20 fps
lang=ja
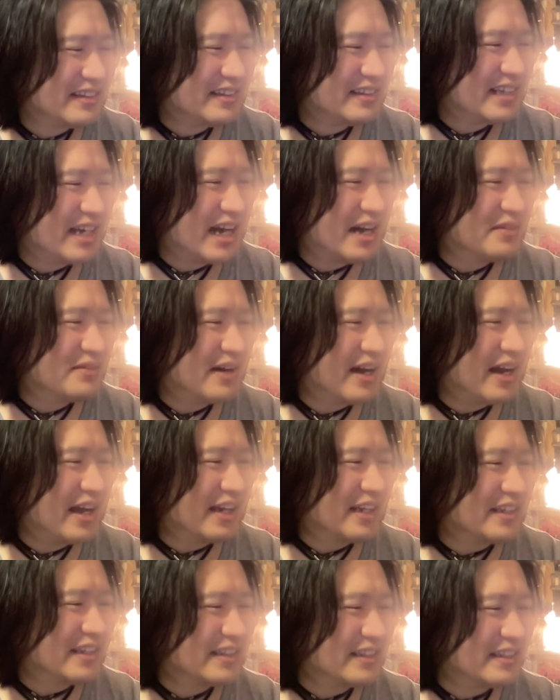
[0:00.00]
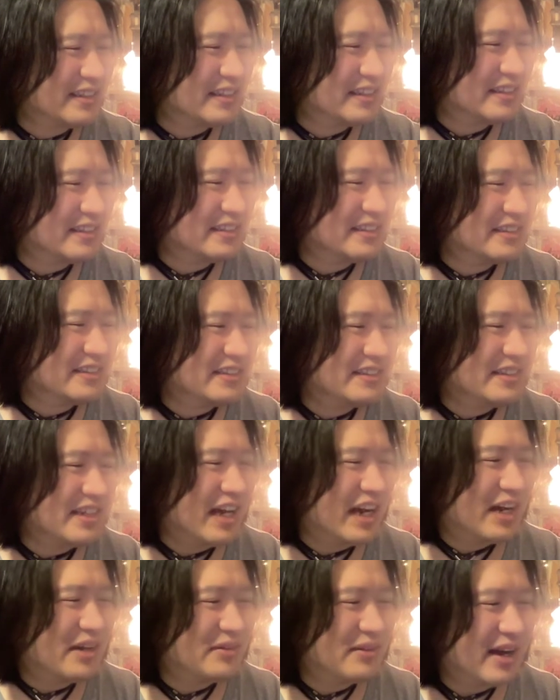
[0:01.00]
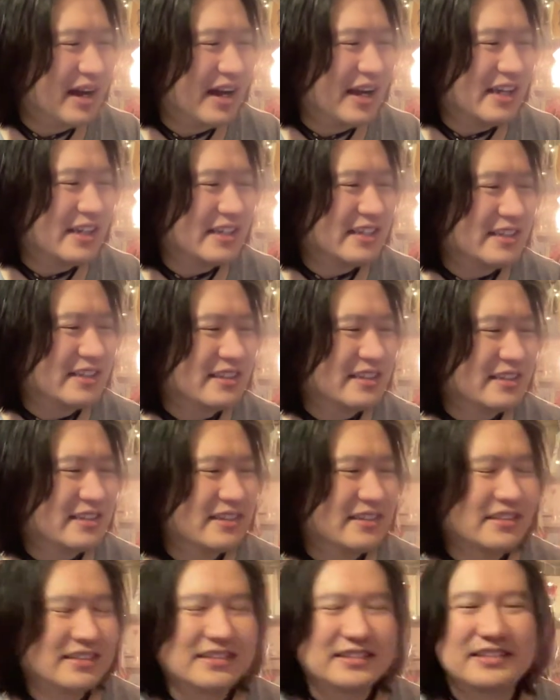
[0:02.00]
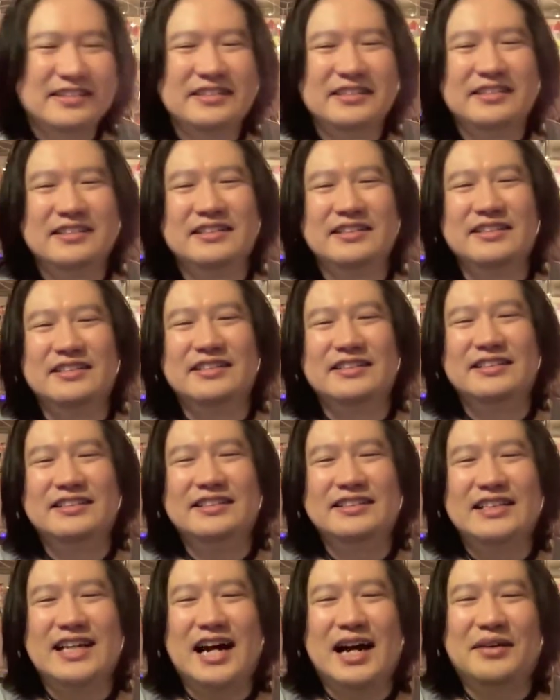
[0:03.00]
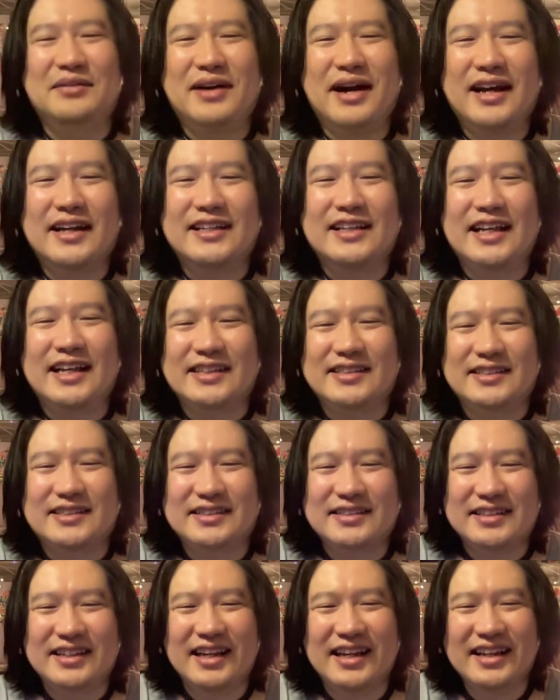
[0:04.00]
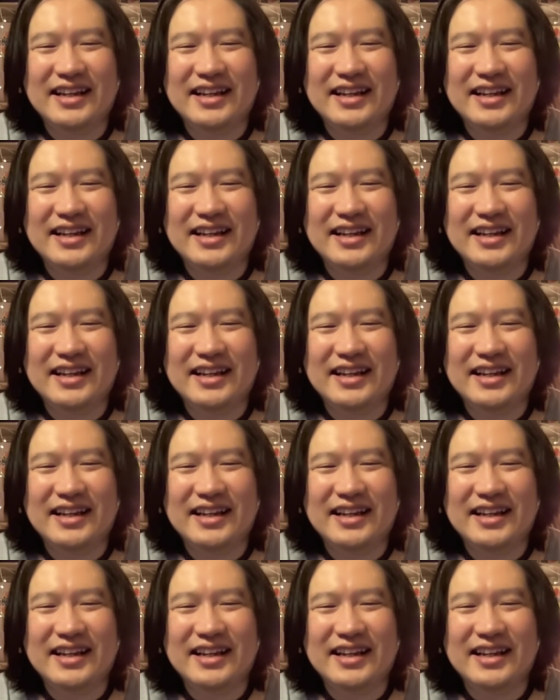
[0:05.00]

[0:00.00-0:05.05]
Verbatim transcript: うやばいやばいやばいです